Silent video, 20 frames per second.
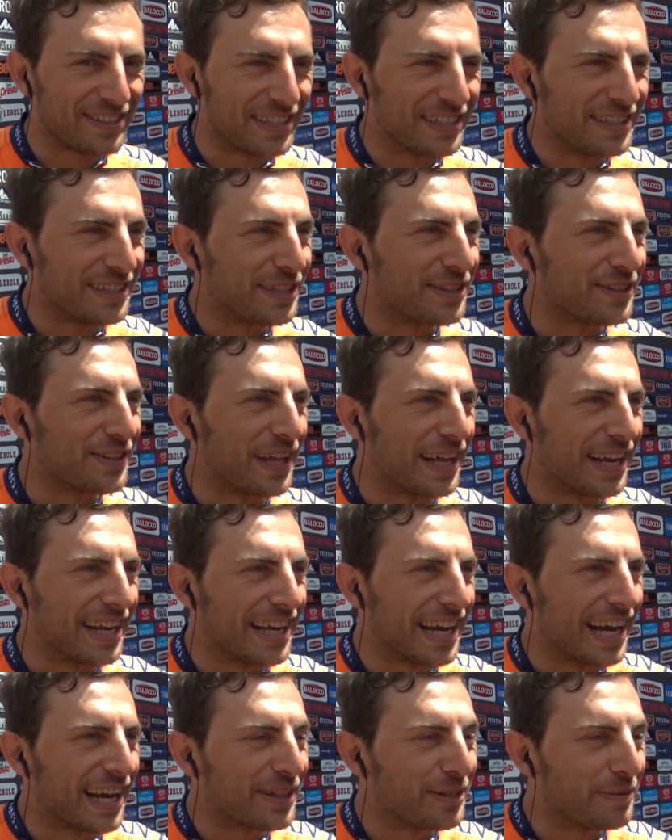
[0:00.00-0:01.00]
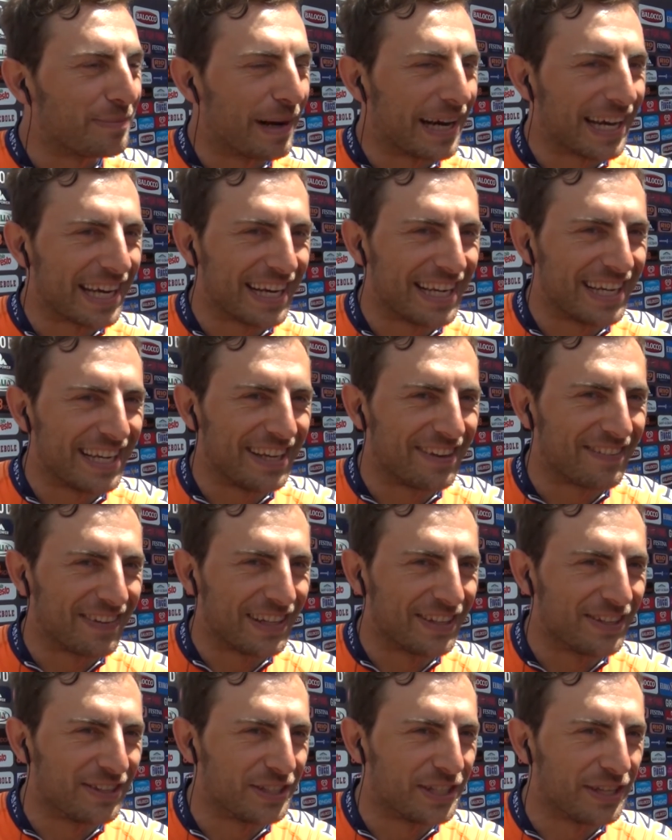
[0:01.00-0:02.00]
sentito da Riccardo Magrini
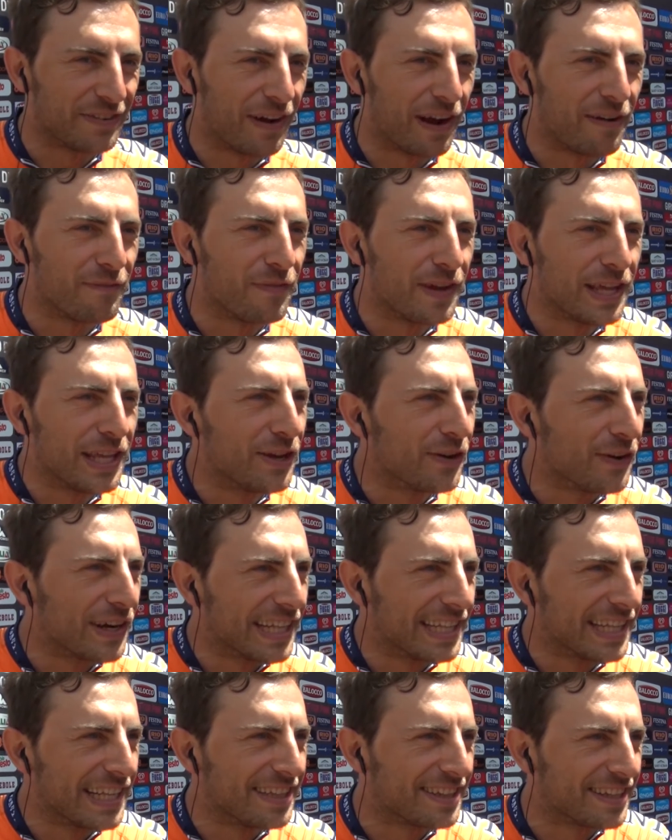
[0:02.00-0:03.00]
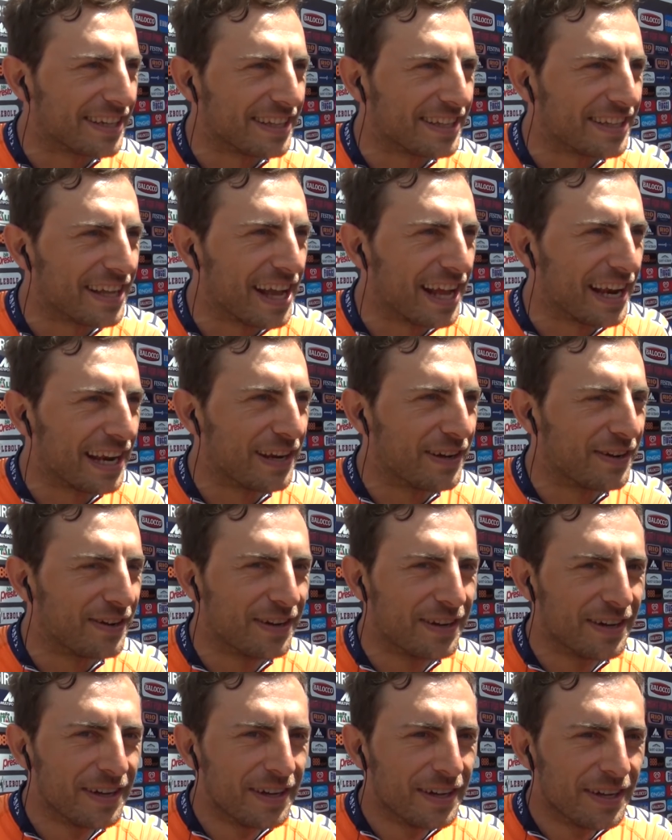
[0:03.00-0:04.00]
quando diceva il veglione del tritello,
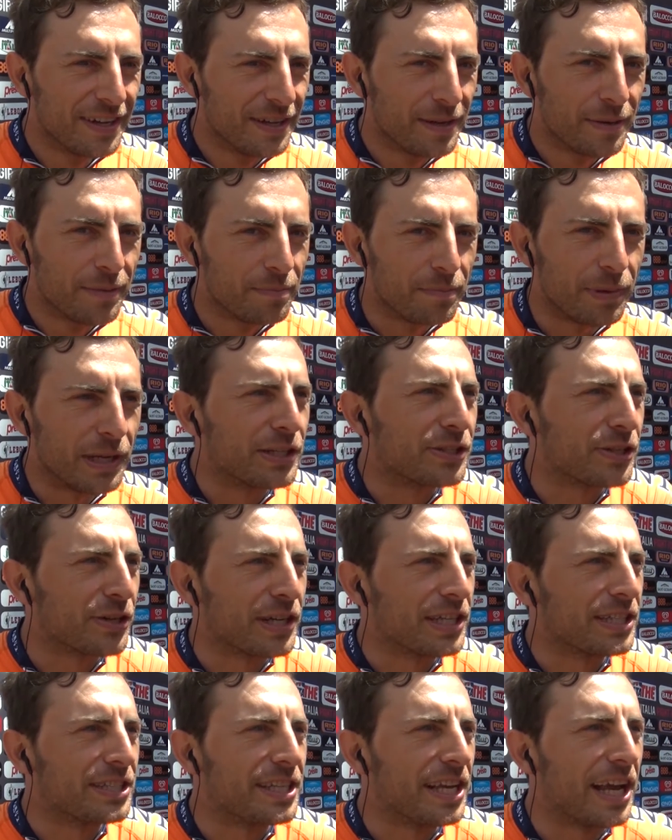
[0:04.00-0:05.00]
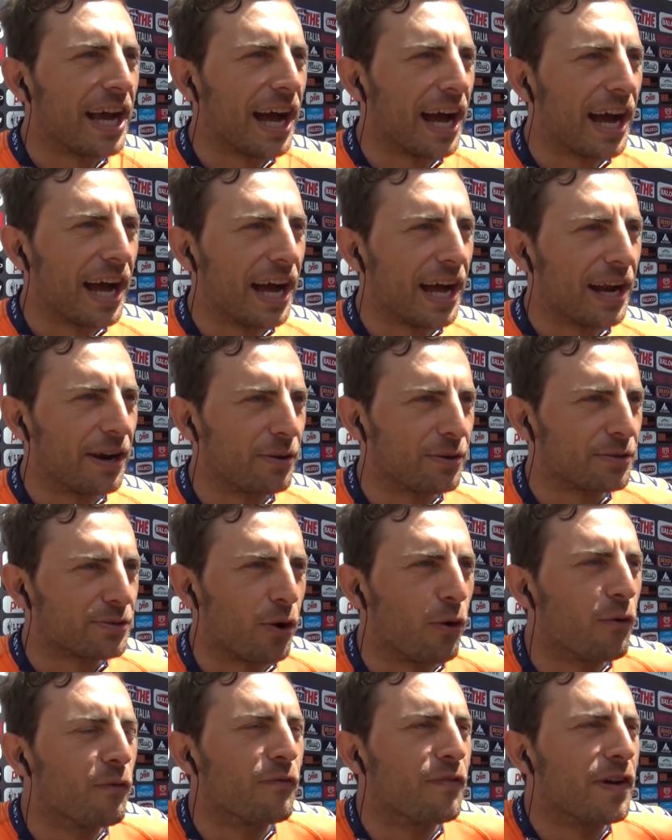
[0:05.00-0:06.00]
penso che sia, non lo
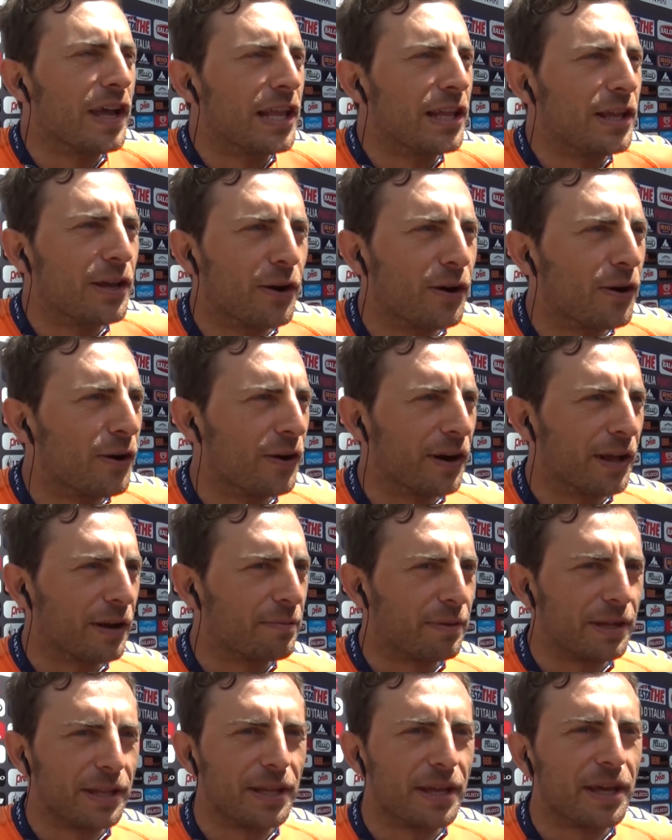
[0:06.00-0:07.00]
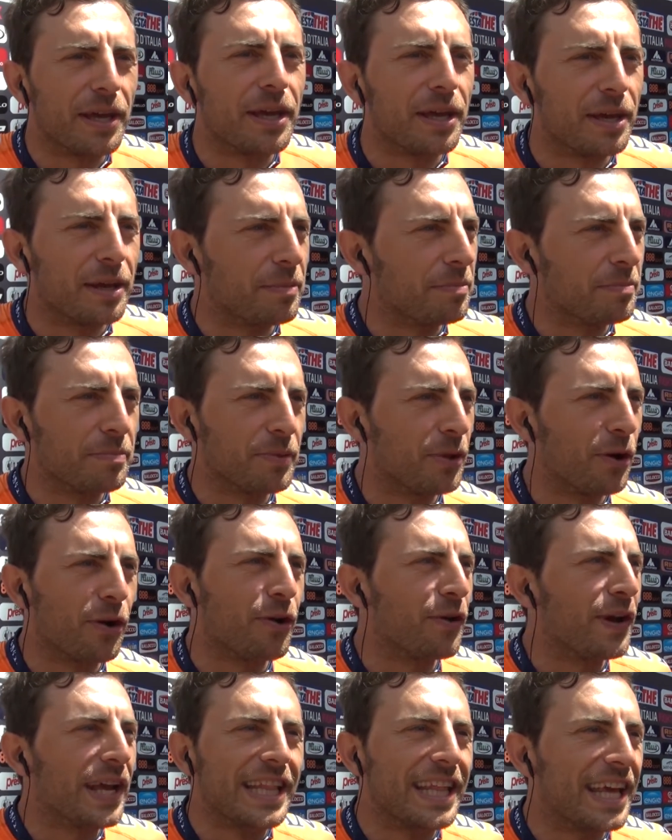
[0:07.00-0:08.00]
so, un veglione, quindi non
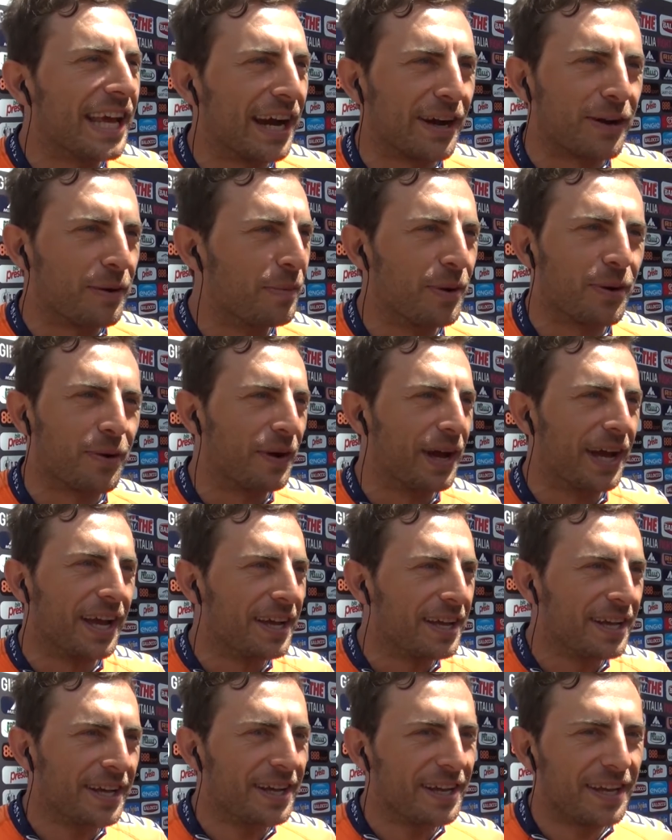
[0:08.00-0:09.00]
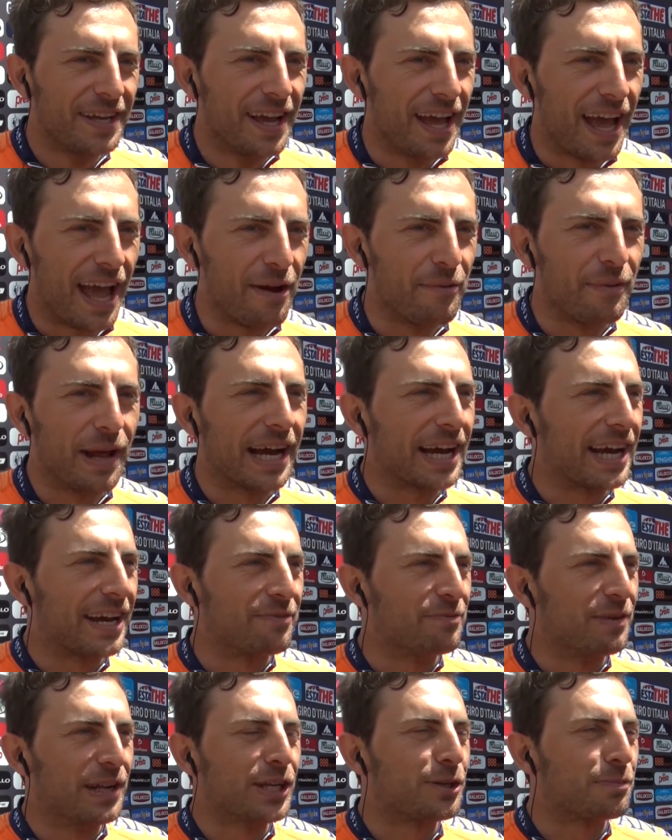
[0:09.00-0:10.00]
ho idea, comunque è
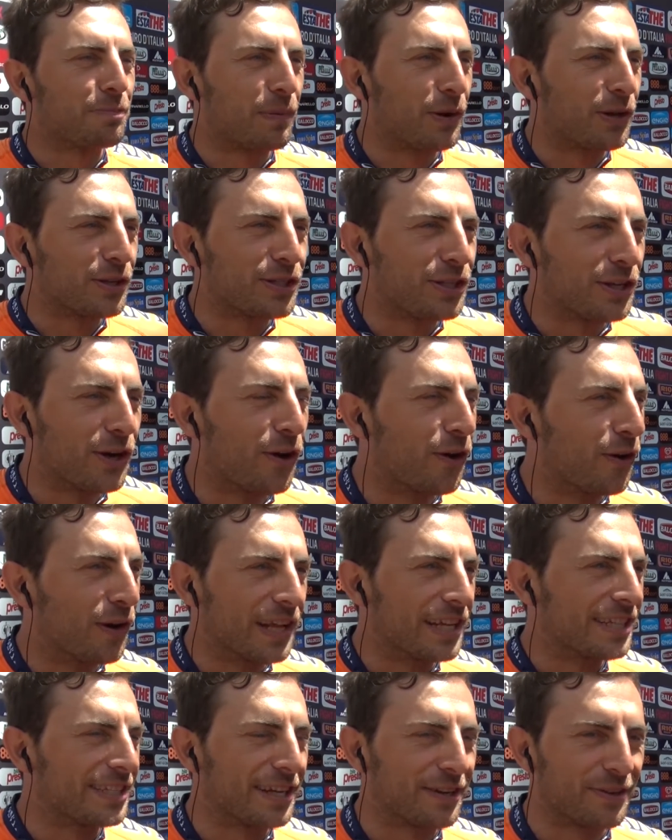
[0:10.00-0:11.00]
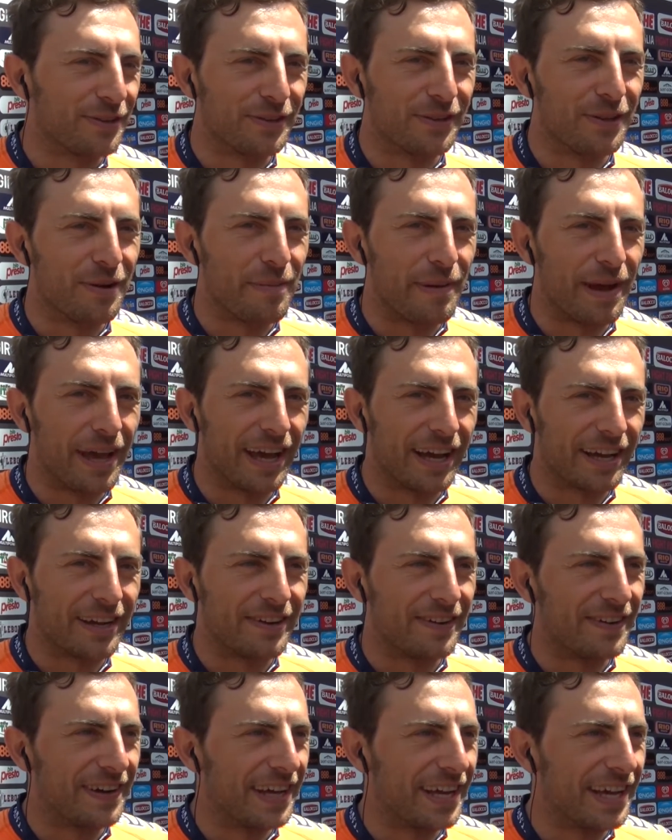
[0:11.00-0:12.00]
un'esplosione un secondo me,
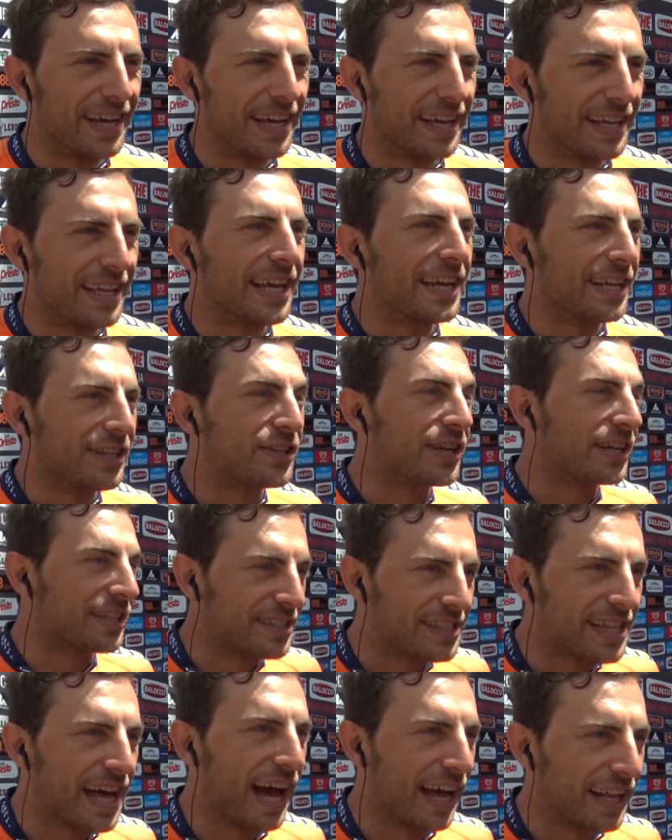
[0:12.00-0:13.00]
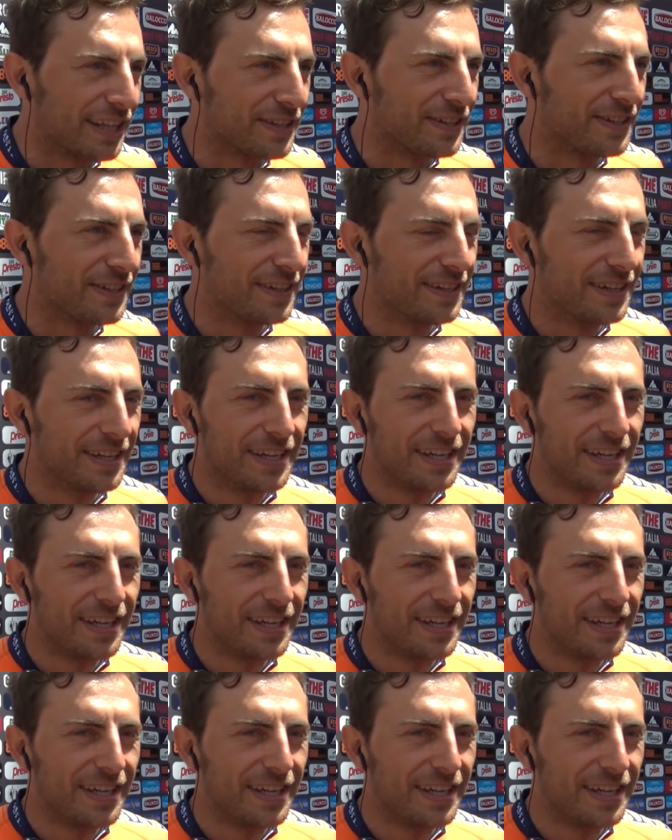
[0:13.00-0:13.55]
ecco, ieri c'è stato,